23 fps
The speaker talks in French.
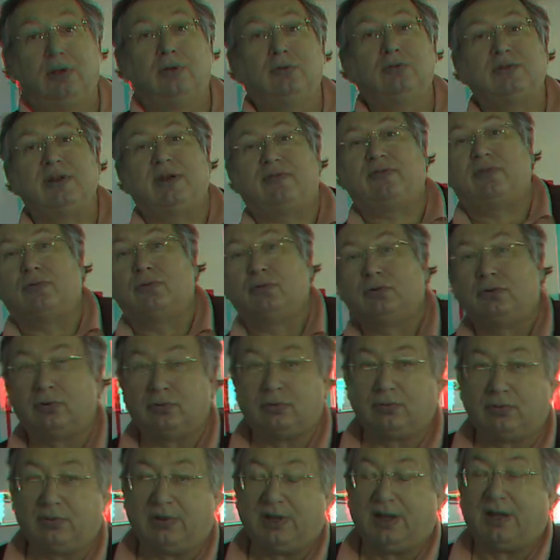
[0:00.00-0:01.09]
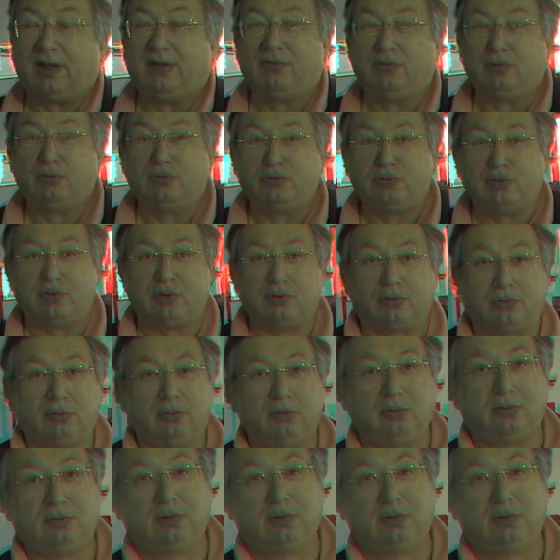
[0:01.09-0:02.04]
Nous affrontons des révolutions,